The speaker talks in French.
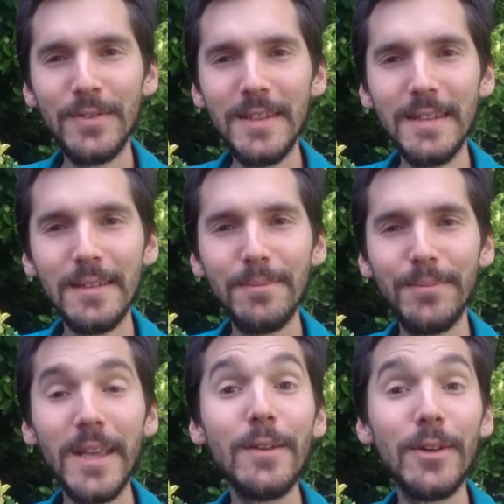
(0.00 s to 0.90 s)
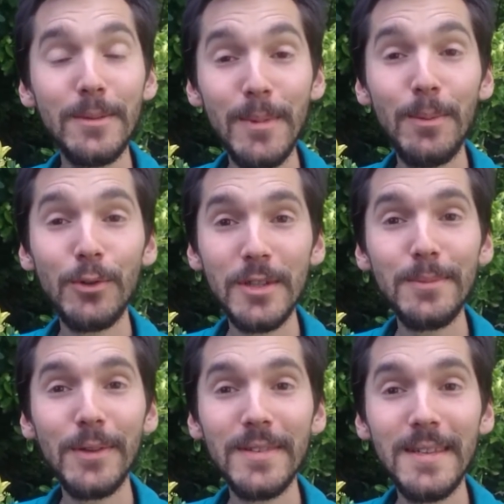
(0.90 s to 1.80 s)
vide quelle va être ma
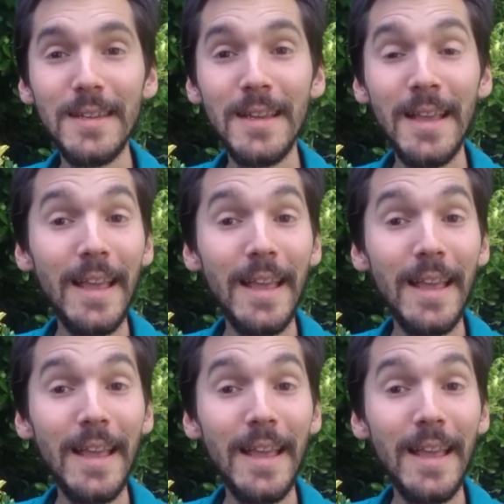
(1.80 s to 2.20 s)
prochaine pensée